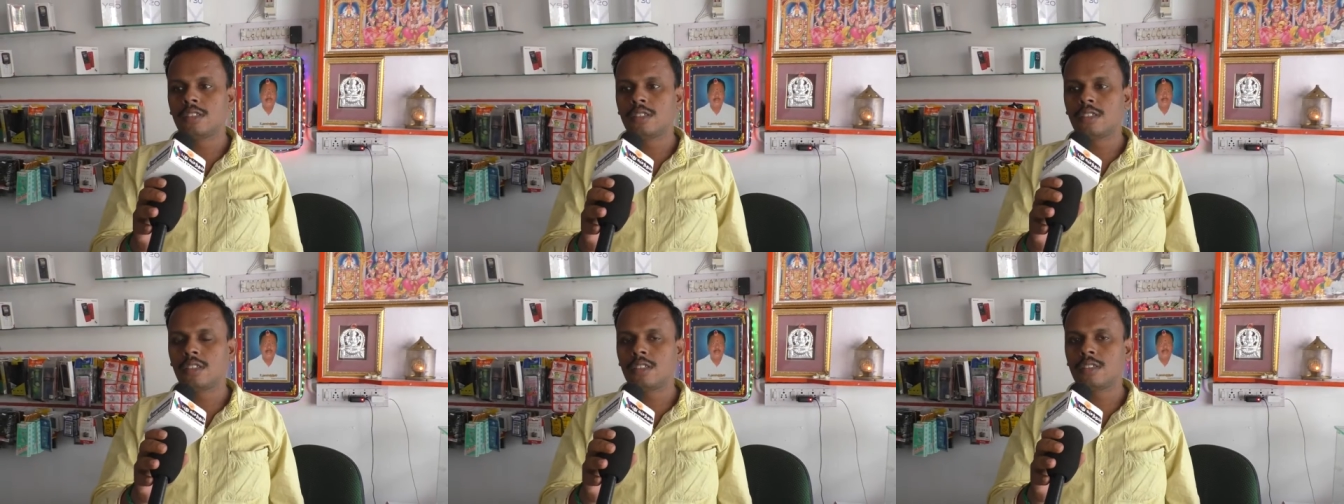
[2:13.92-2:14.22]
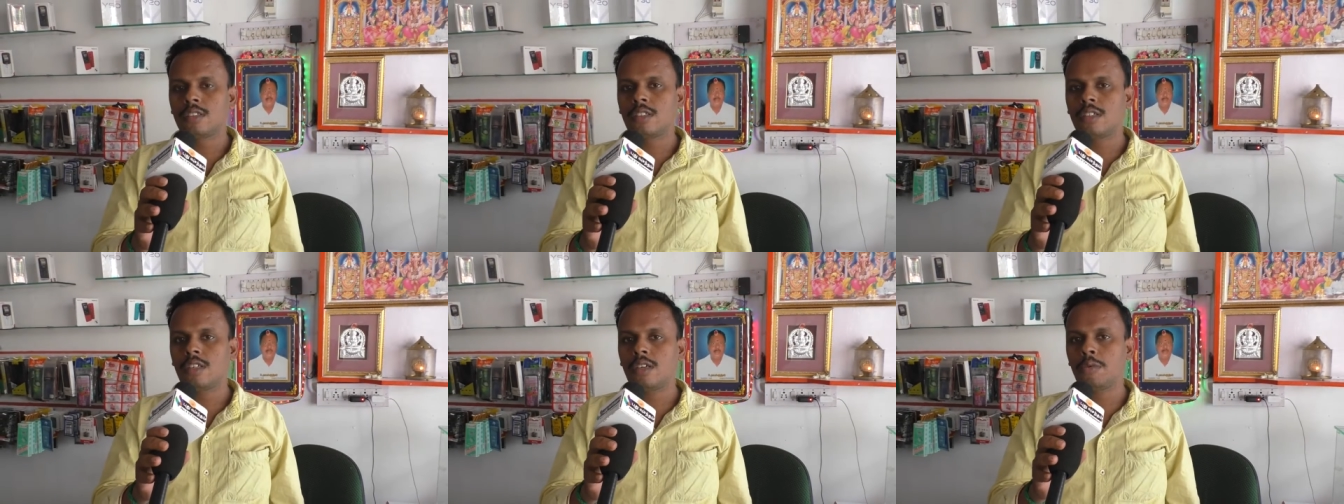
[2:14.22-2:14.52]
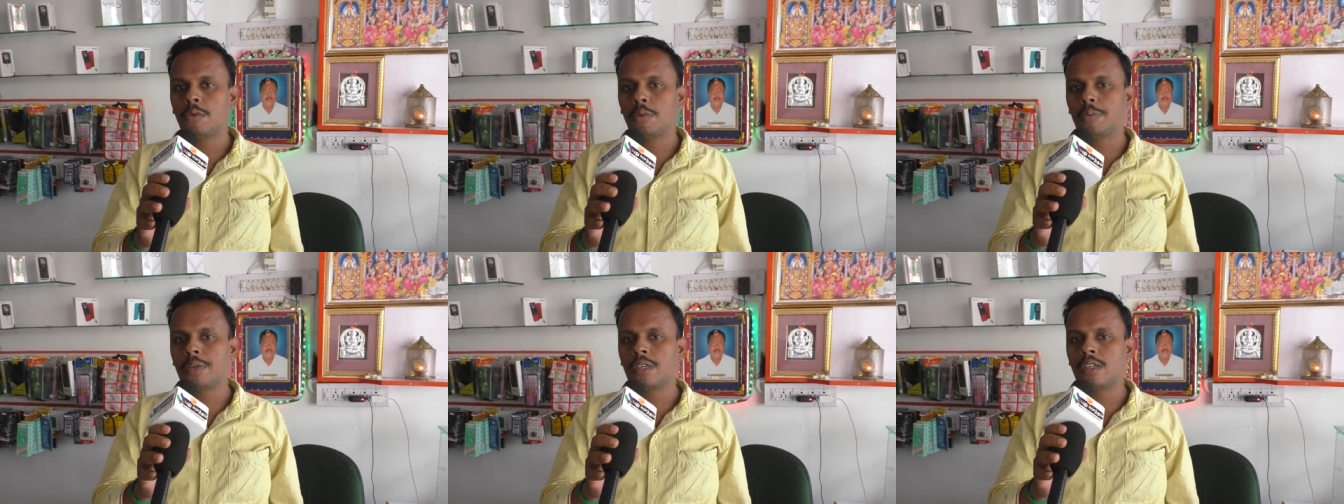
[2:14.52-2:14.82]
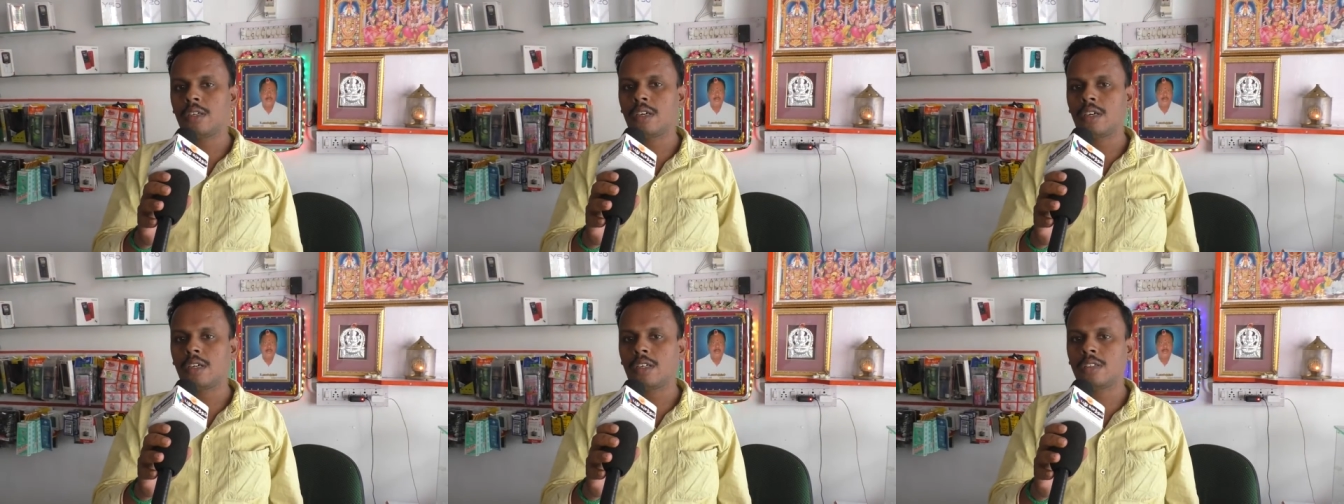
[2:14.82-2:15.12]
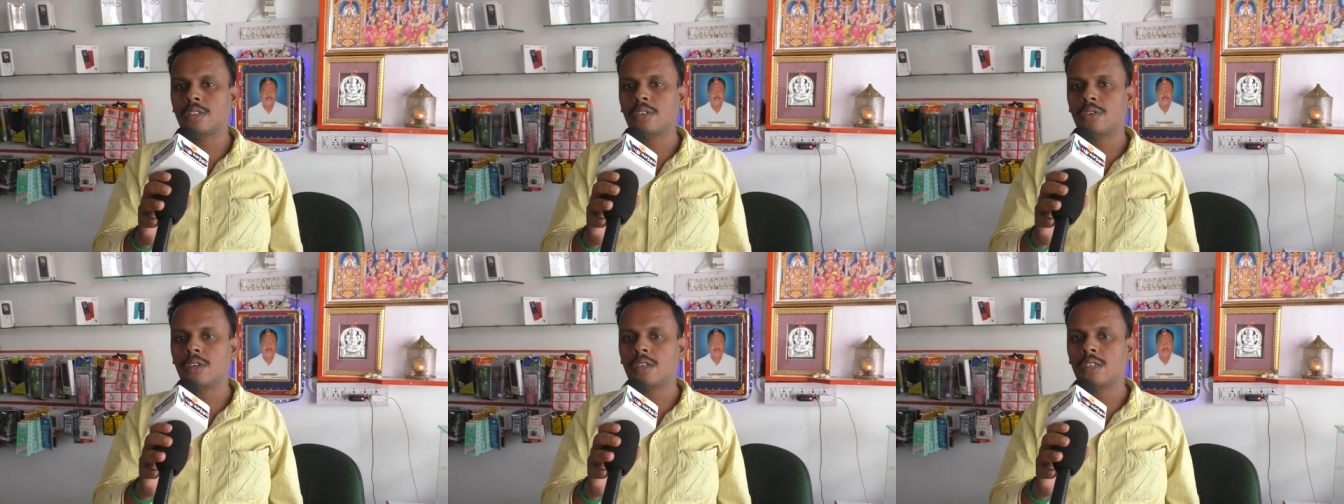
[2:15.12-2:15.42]
ரஞ்சனா மொபைல்
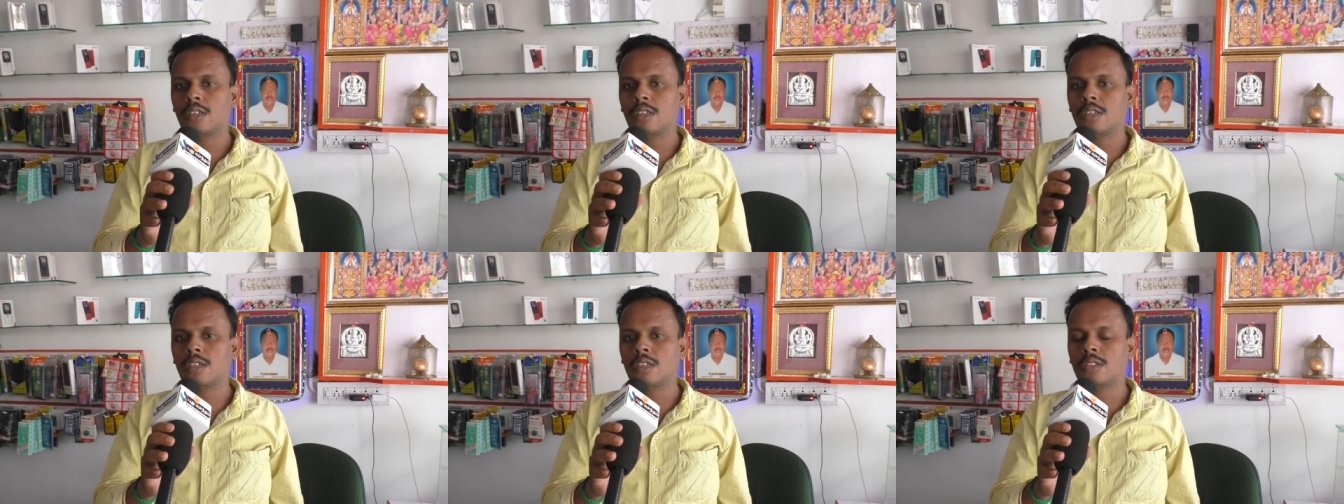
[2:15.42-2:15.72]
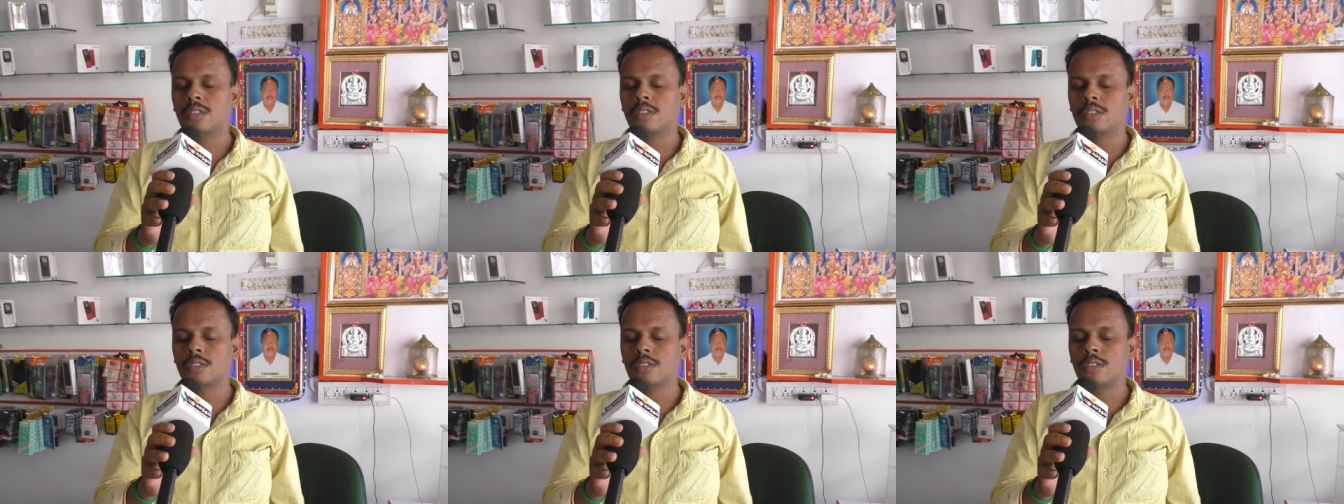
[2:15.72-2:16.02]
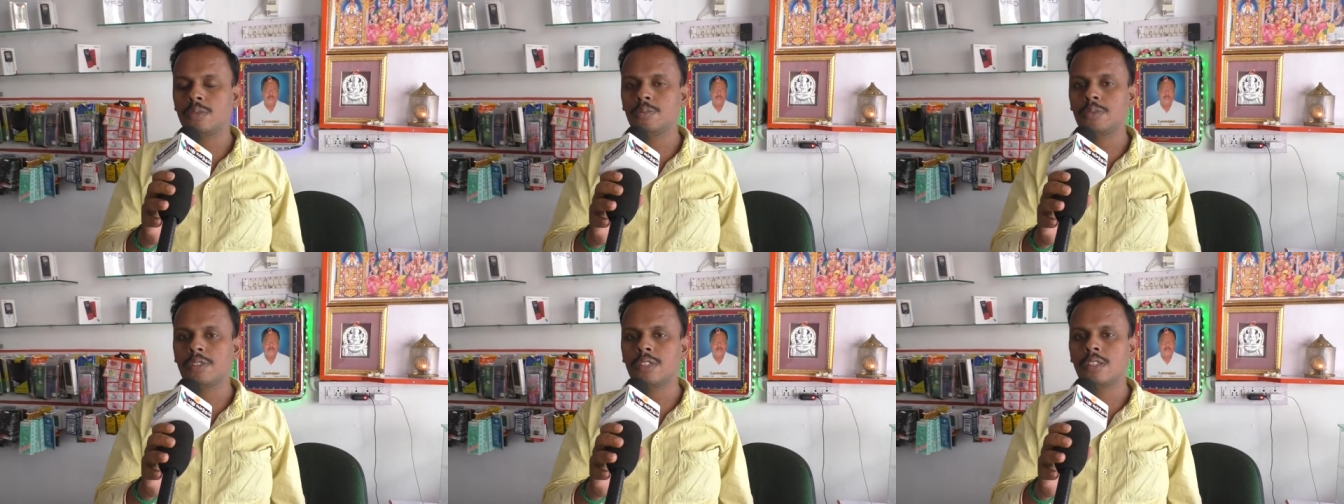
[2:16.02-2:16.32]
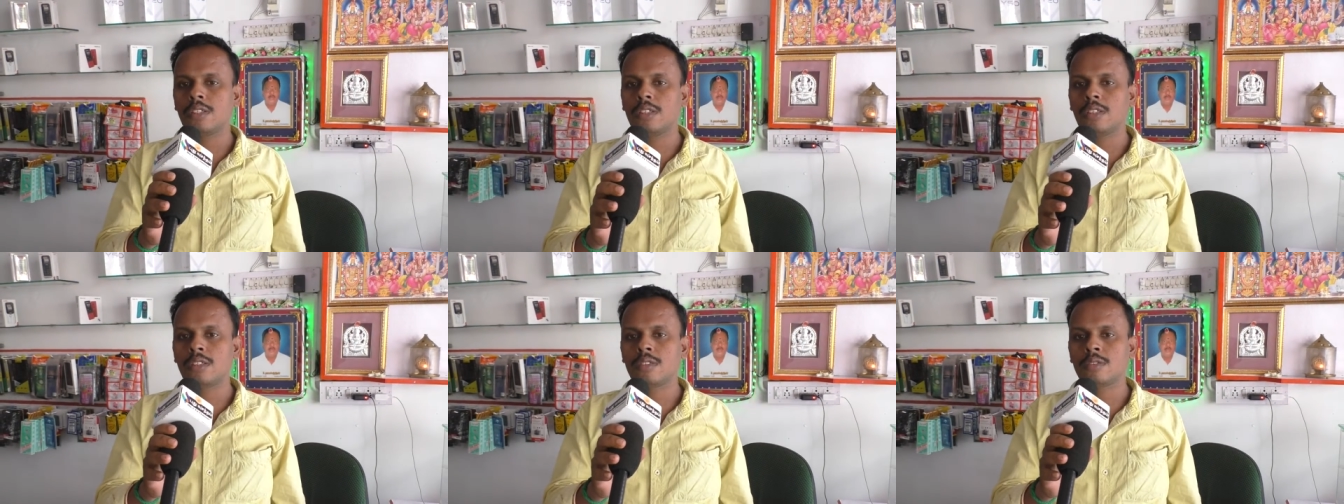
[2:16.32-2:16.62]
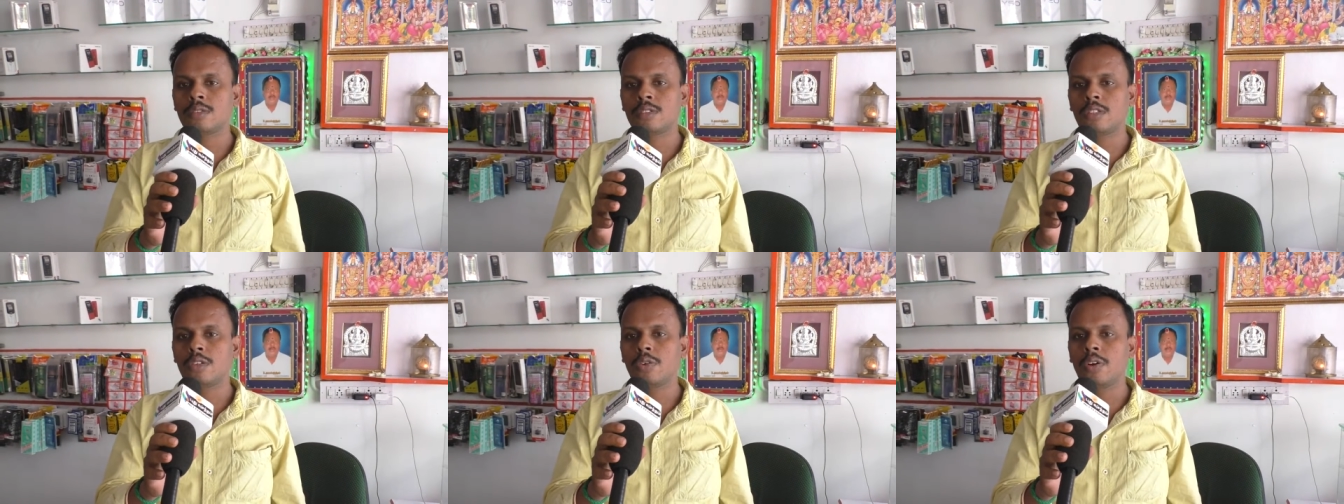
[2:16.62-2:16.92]
அனைத்து வாடகைகளுக்கும் இனிய
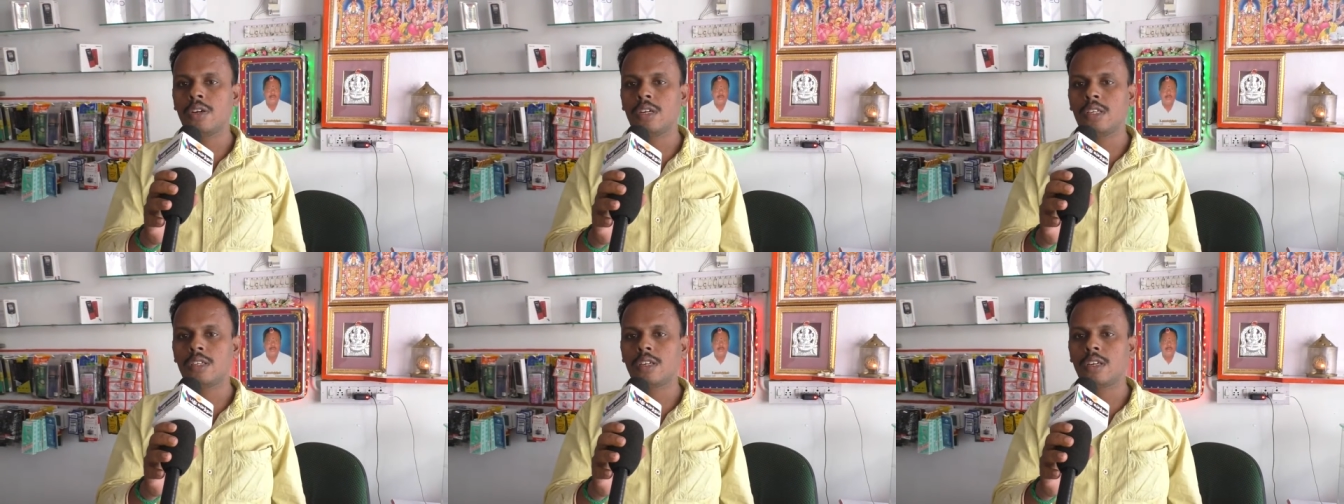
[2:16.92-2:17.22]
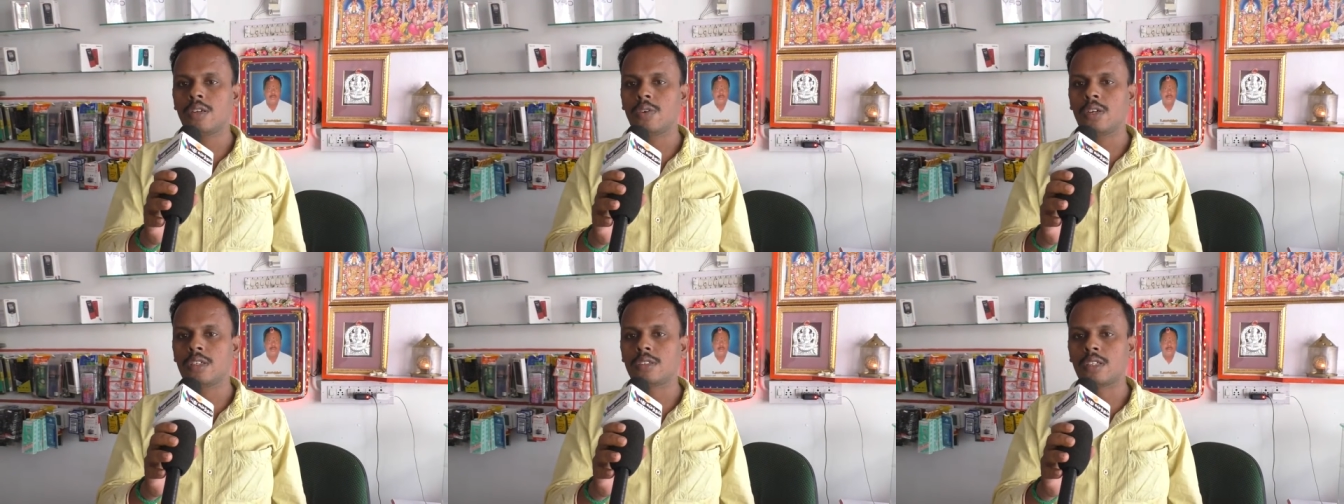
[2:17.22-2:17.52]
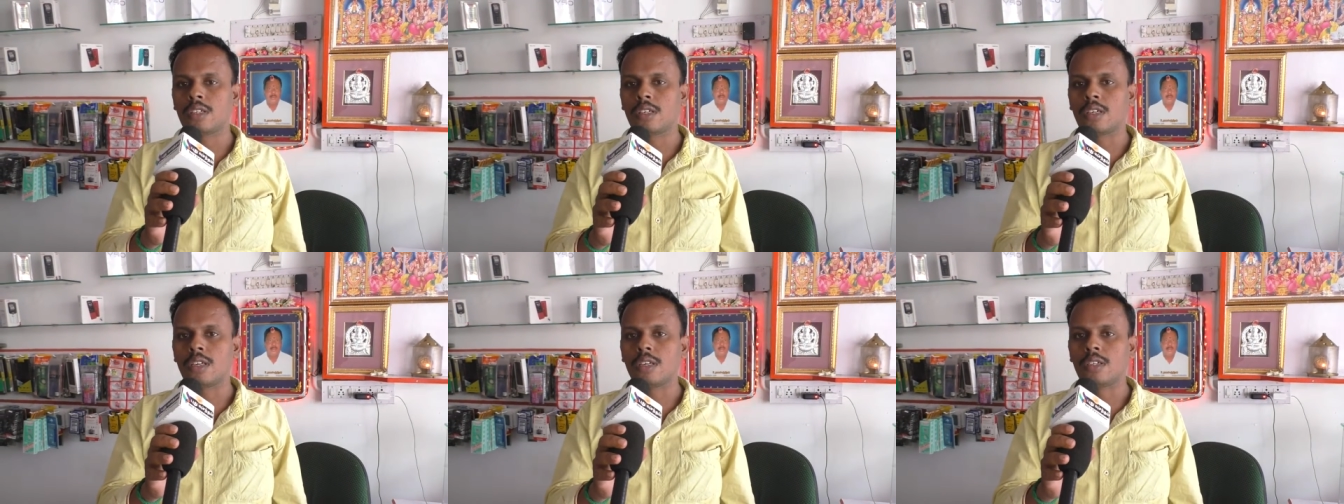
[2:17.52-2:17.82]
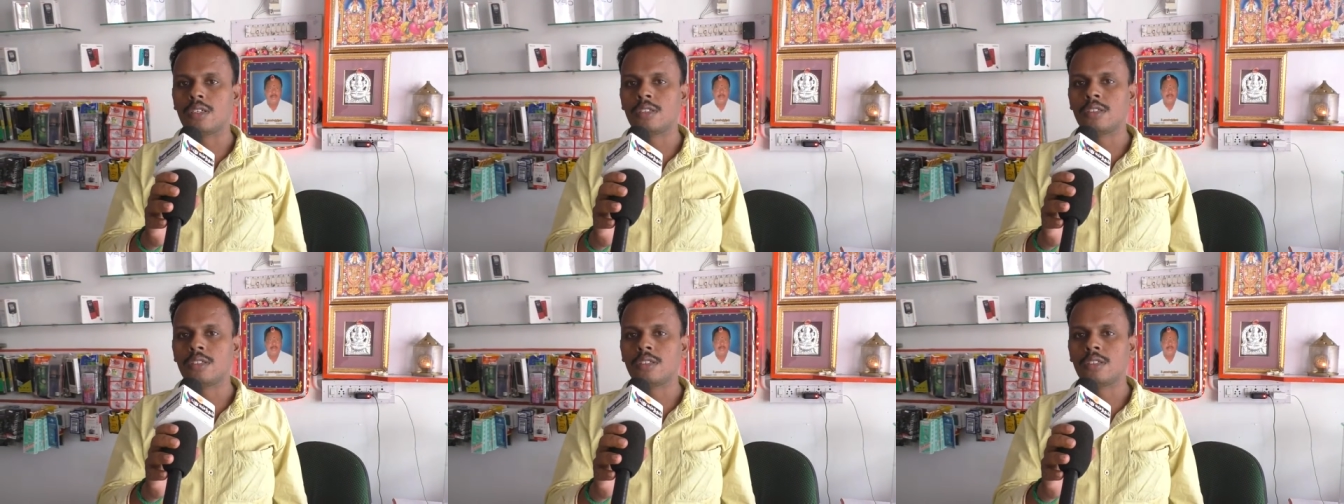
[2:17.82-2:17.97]
தீபாவளி நல்வாழ்த்துக்கள்